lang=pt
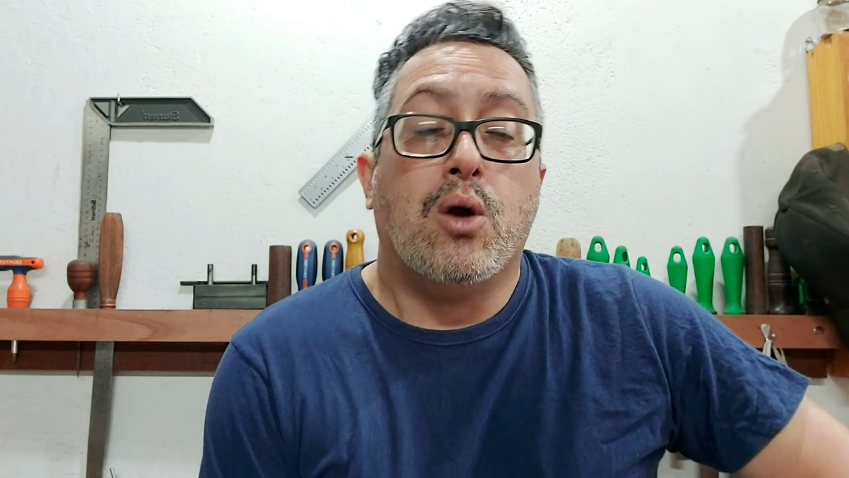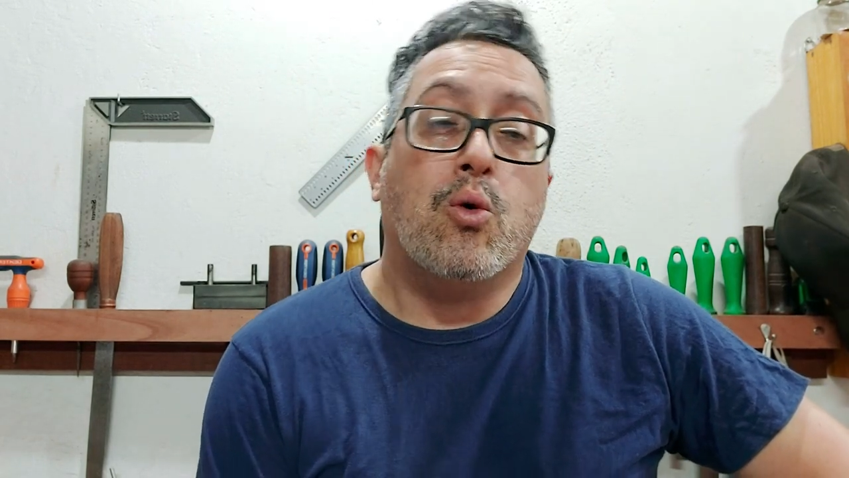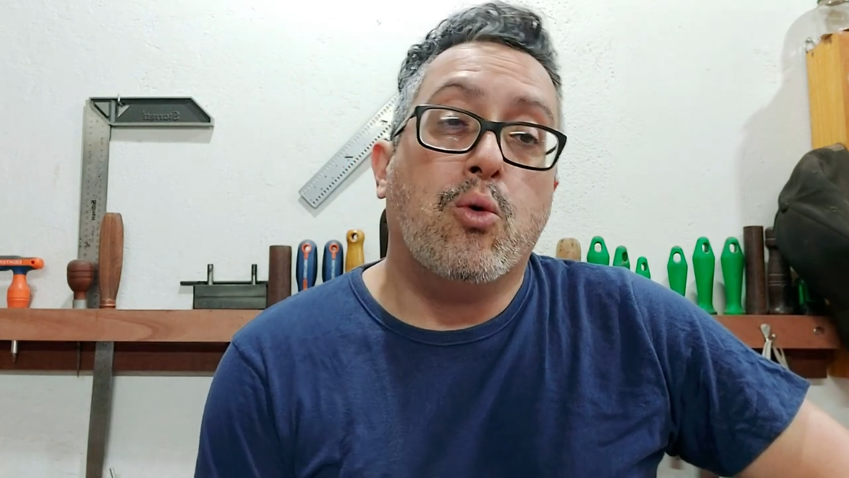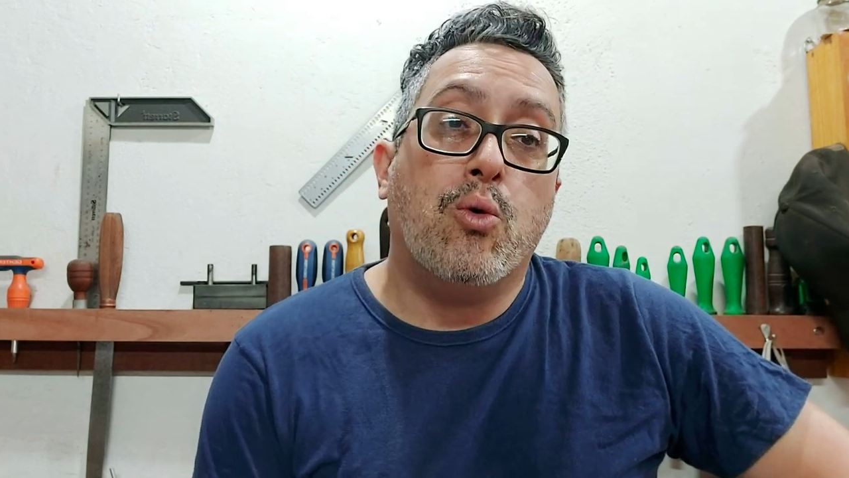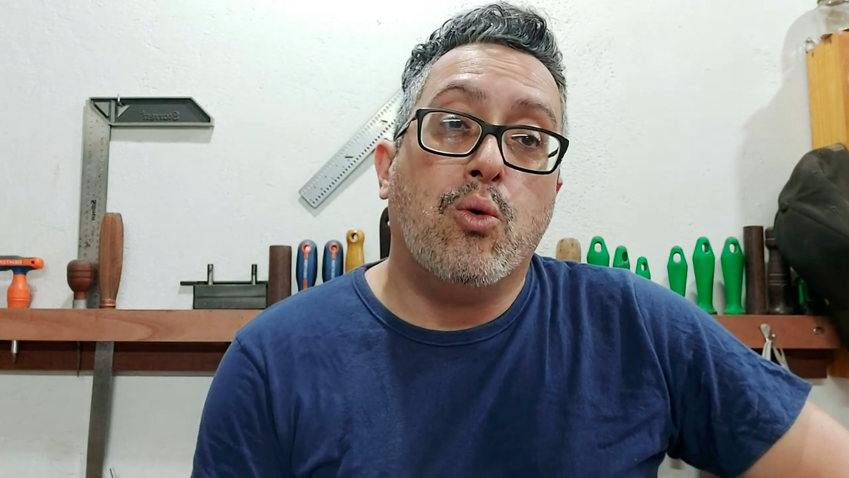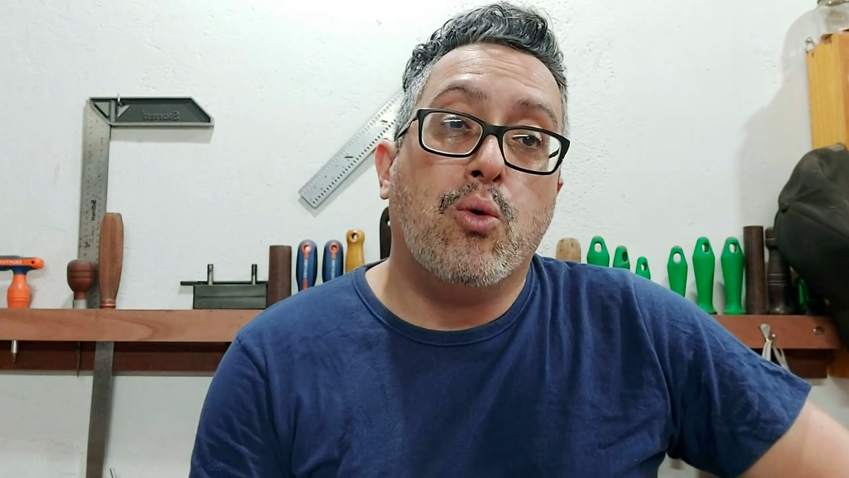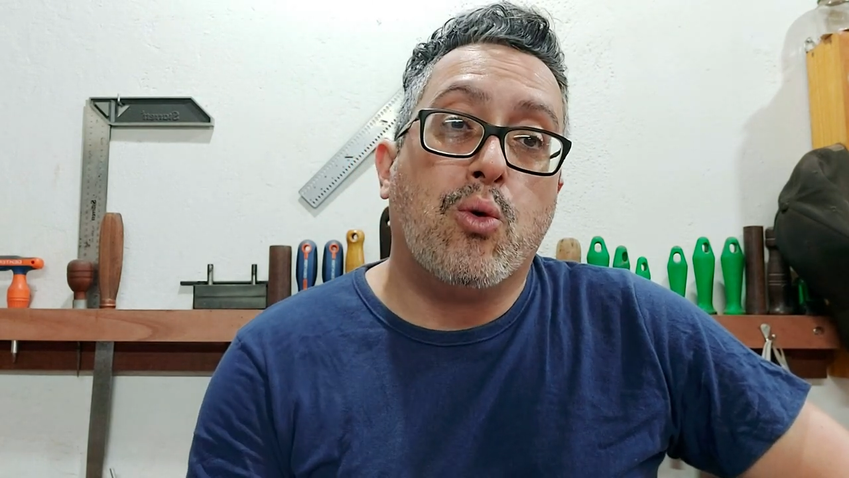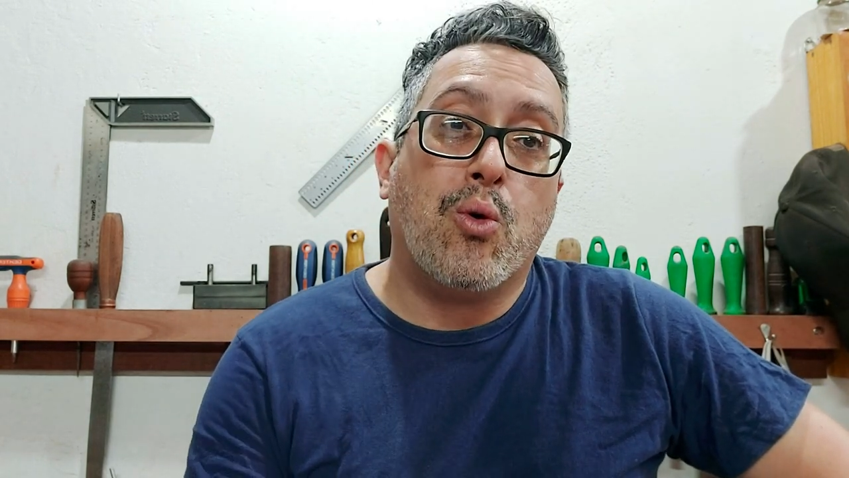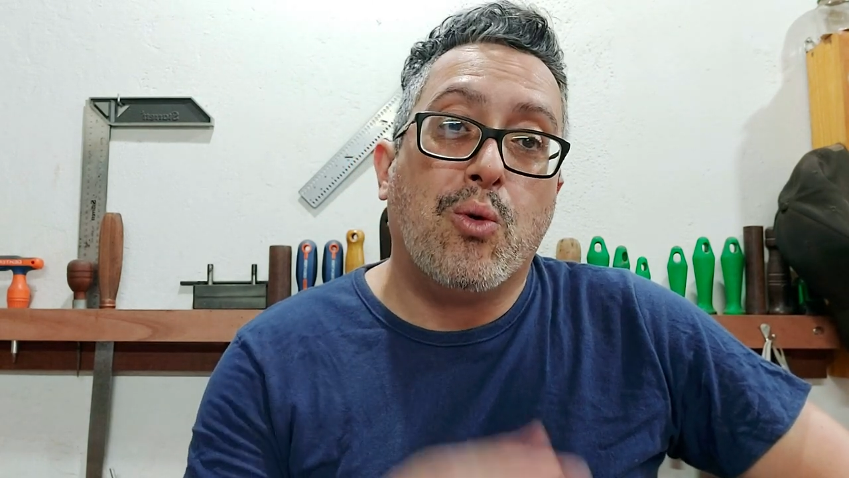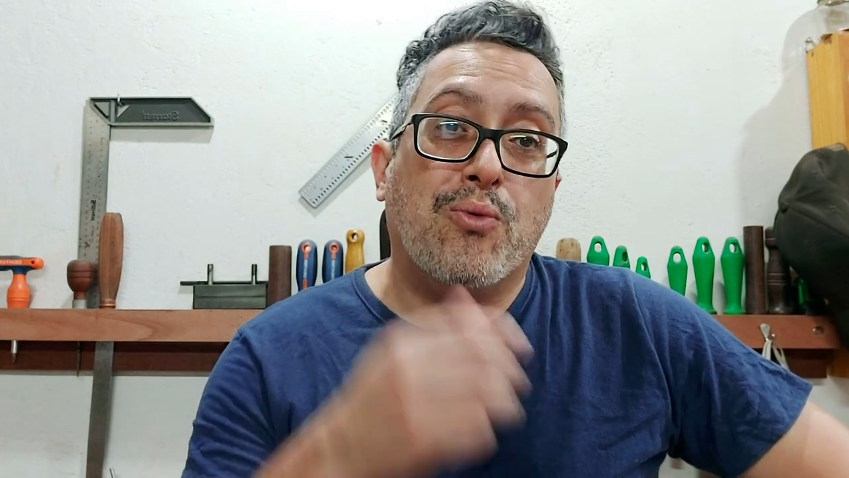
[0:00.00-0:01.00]

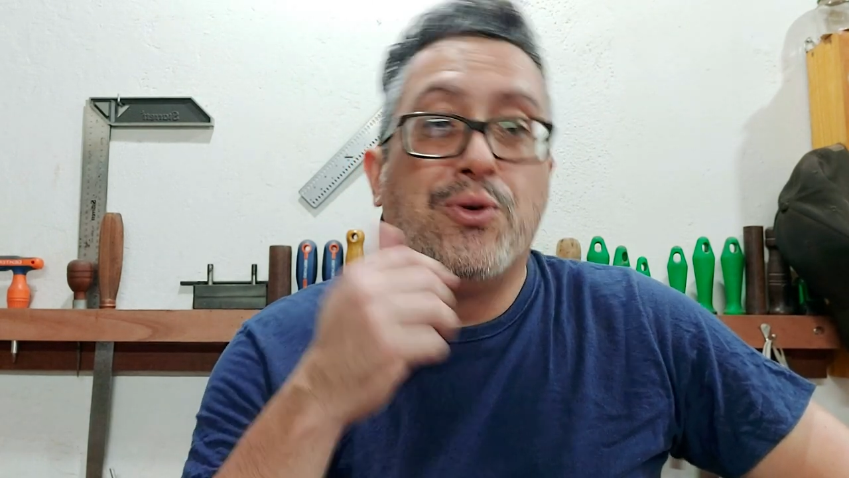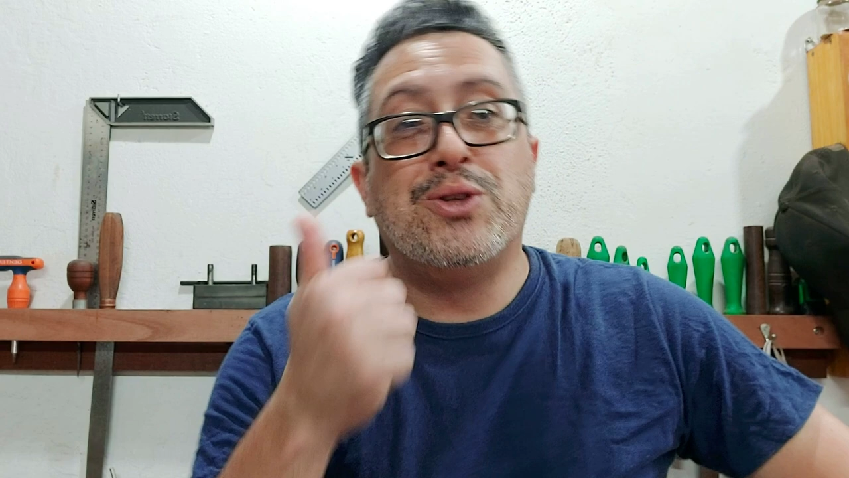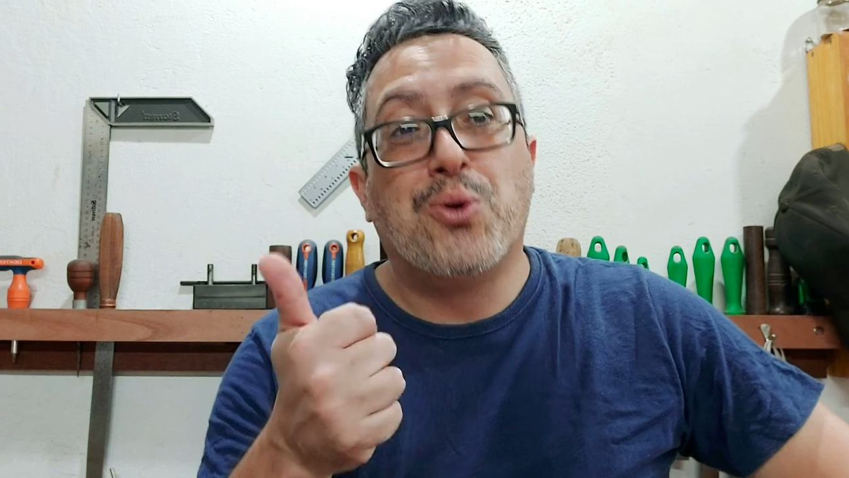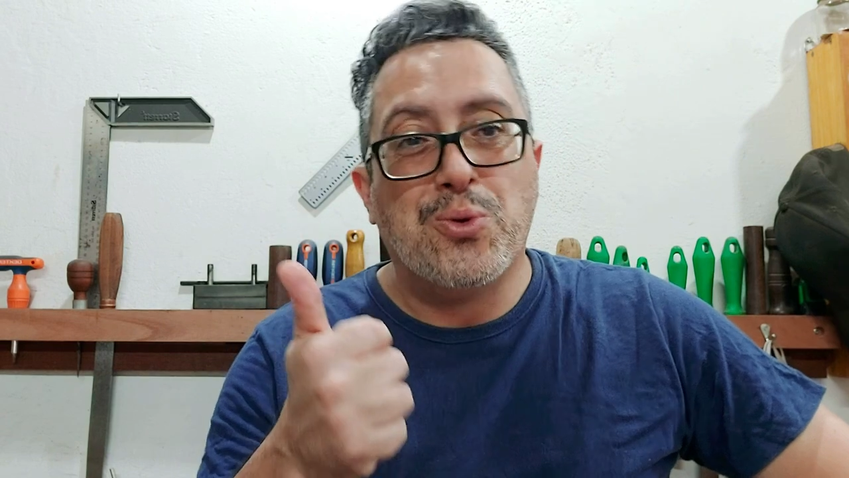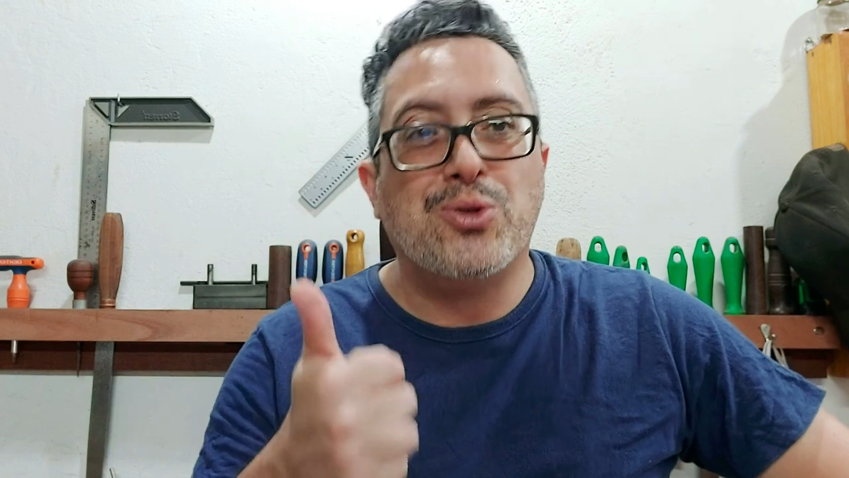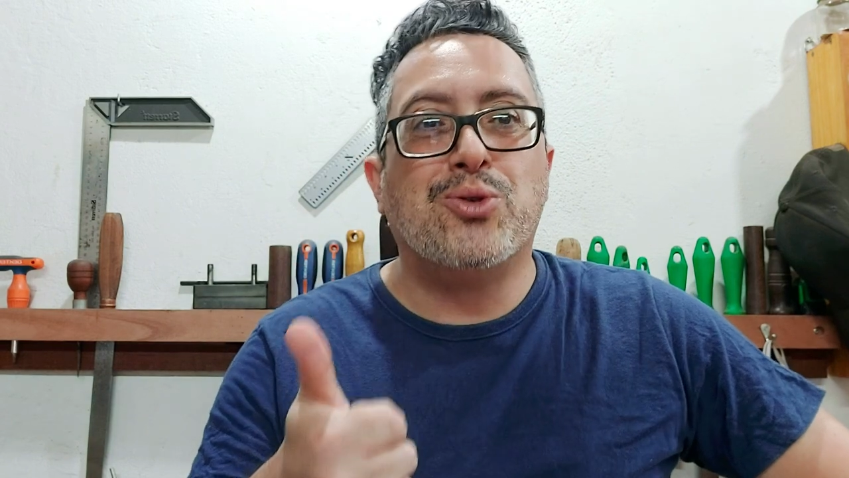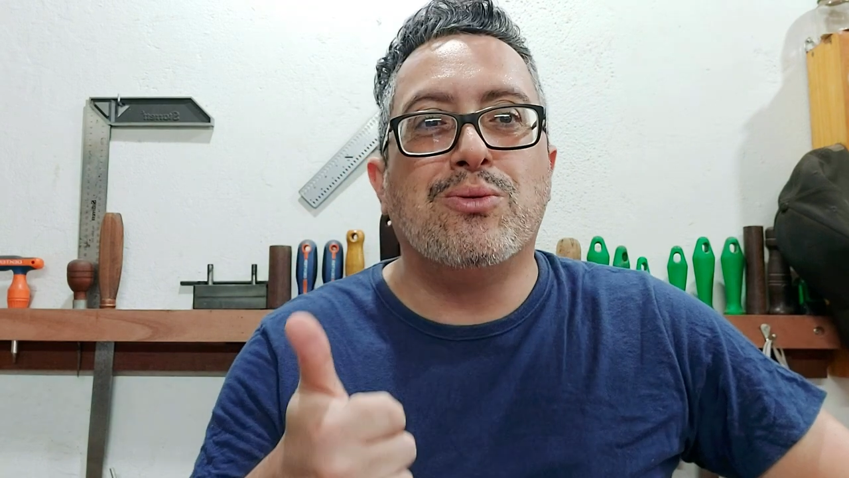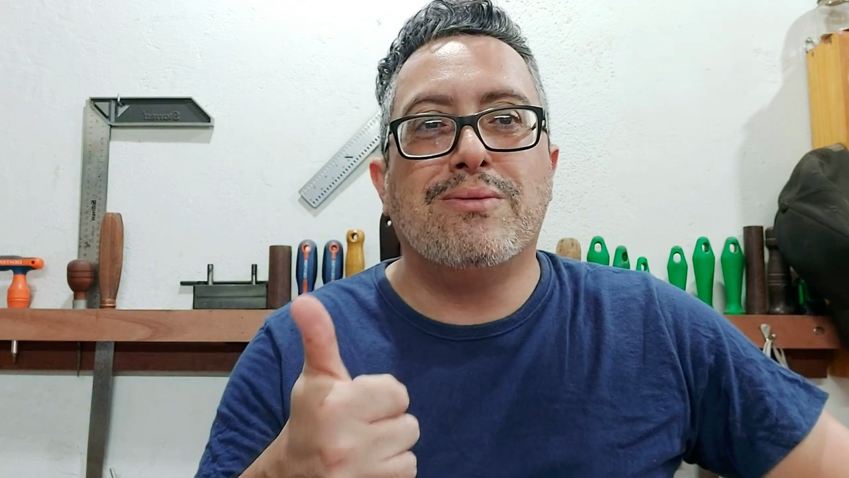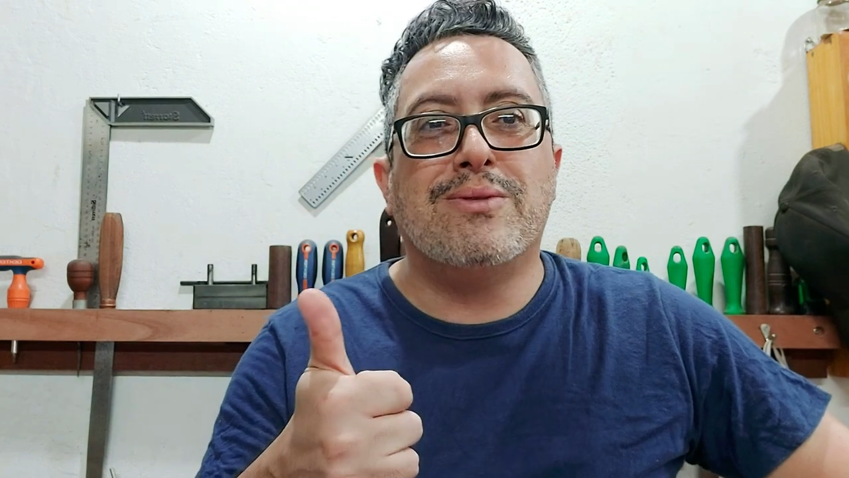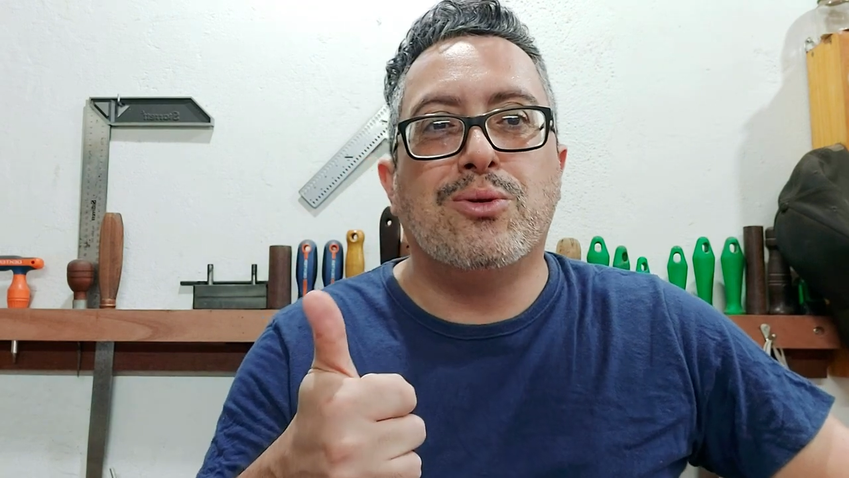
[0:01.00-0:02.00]
O, fiz o
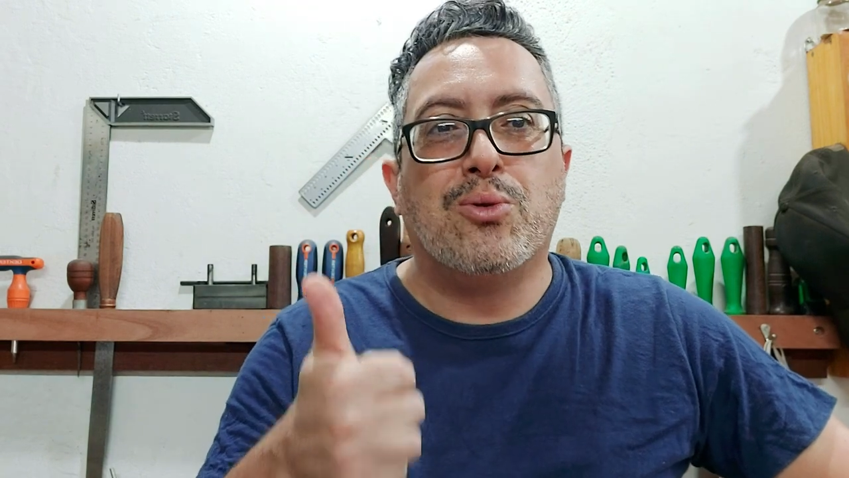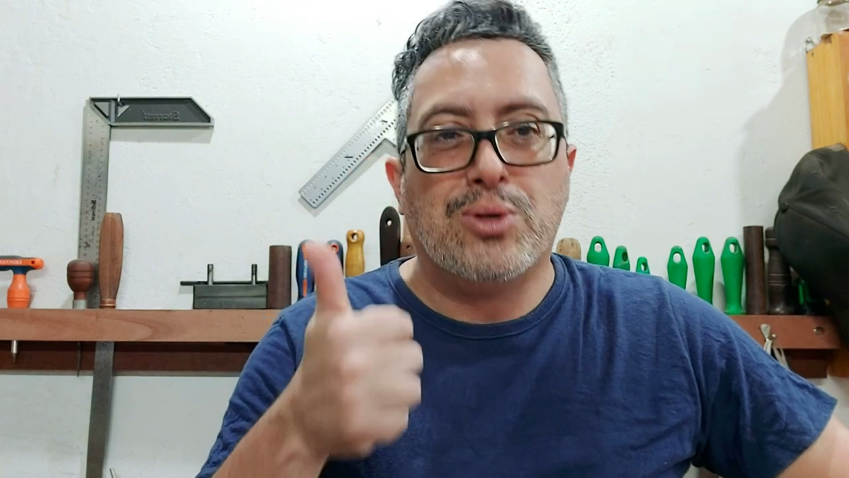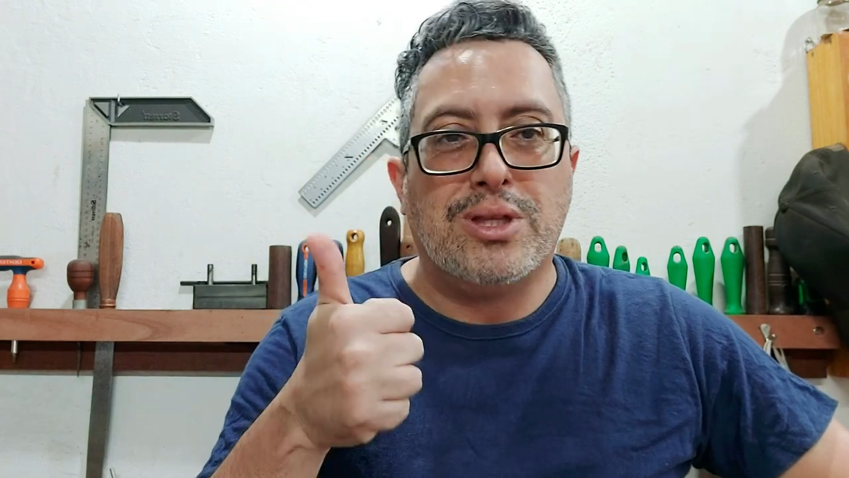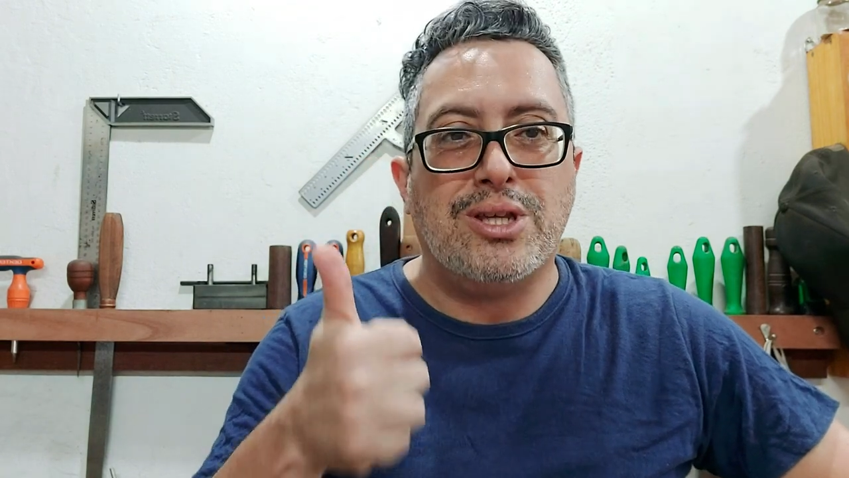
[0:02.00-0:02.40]
curso do,